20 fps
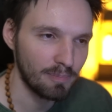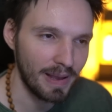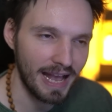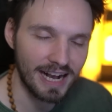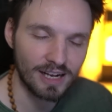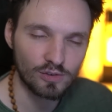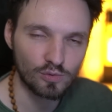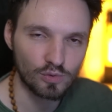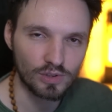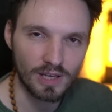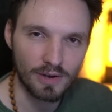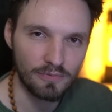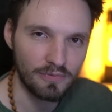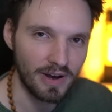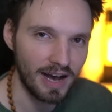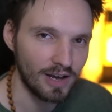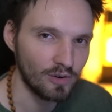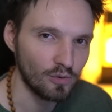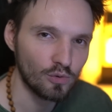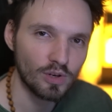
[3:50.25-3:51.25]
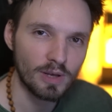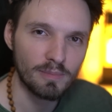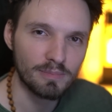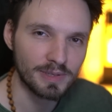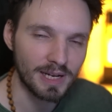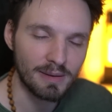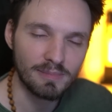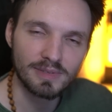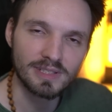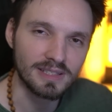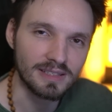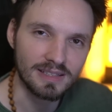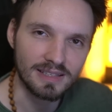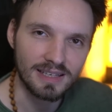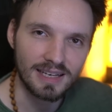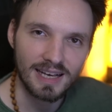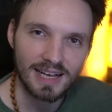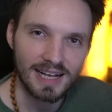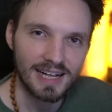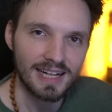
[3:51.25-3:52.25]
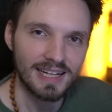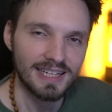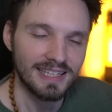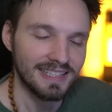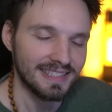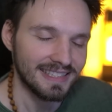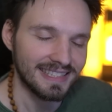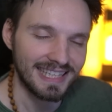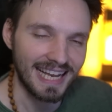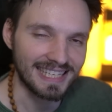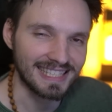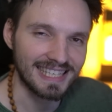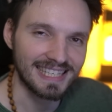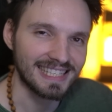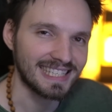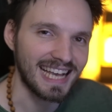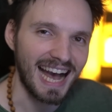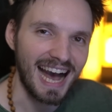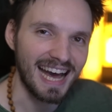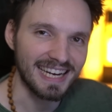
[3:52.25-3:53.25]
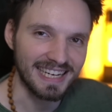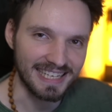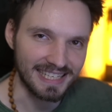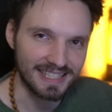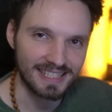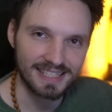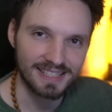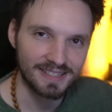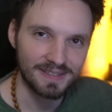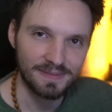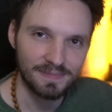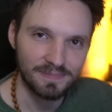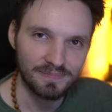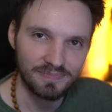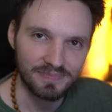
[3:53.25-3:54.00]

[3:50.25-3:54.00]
Berg runterfahren ohne Bremsen, das ist gar nichts.